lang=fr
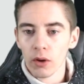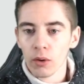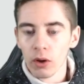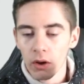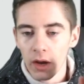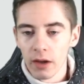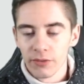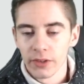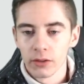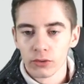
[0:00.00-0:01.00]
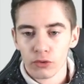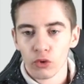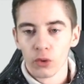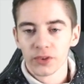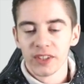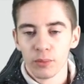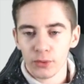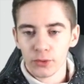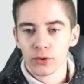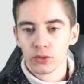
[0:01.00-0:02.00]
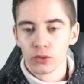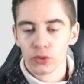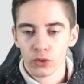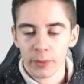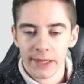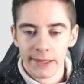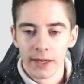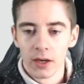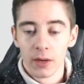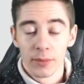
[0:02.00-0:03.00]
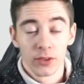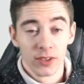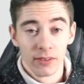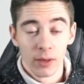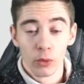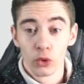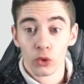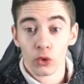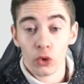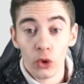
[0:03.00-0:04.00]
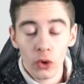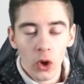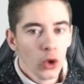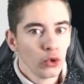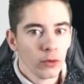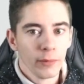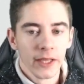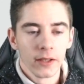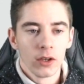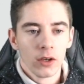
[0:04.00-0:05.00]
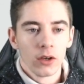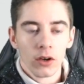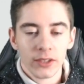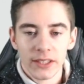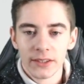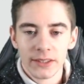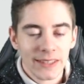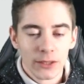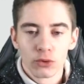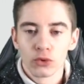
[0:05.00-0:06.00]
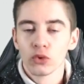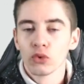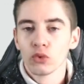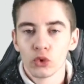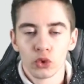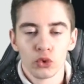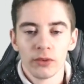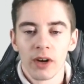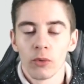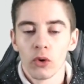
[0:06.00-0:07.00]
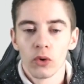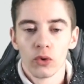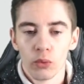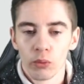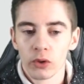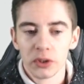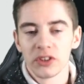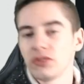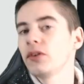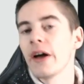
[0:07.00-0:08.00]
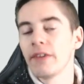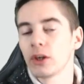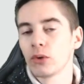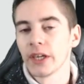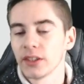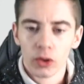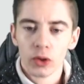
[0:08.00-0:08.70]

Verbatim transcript: euh, afin de vous renseigner plus sur ce domaine-là parce que c'est vraiment le domaine euh, des instructions où je suis vraiment le moins connaisseur avec le gardien de